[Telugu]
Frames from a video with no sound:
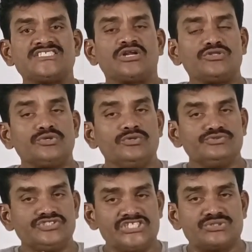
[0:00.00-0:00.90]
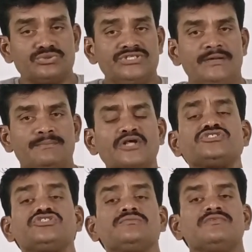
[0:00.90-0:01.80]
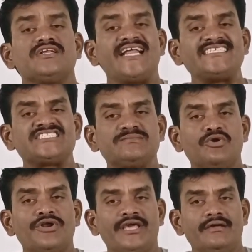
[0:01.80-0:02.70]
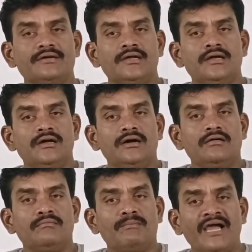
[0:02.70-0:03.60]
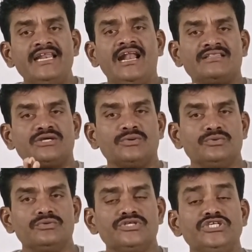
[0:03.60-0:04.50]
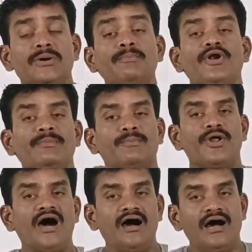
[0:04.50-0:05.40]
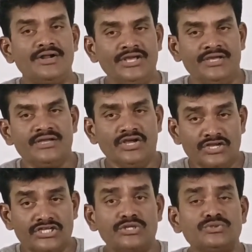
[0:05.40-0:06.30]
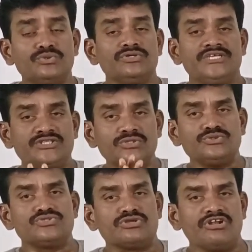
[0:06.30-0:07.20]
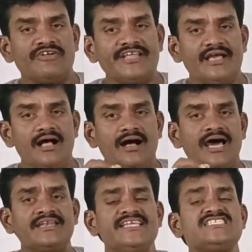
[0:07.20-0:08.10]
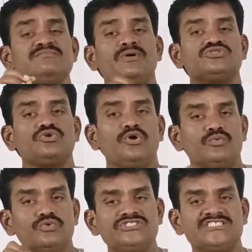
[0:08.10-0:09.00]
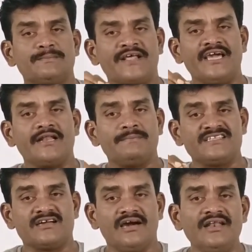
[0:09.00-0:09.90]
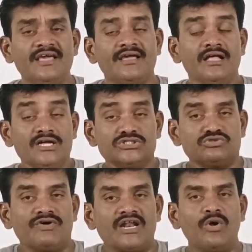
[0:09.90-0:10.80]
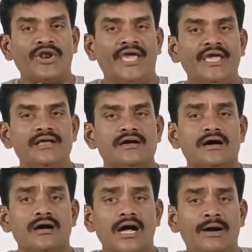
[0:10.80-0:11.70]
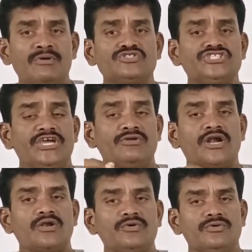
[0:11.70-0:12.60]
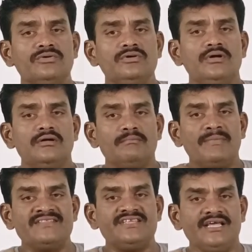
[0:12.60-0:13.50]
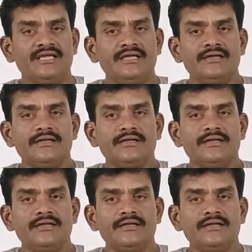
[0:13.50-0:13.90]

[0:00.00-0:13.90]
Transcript: కసరత్తులు చేస్తుంది ప్రస్తుతం రాష్ట్రంలోని మహిళలందరూ ఎప్పుడెప్పుడా అని ఎదురుతూ ఎదురు చూస్తున్నటువంటి ఆర్టీసీ బస్సులో ఉచిత ప్రయాణ పథకాన్ని త్వరలోనే అమలు చేయనున్నట్లు మంత్రి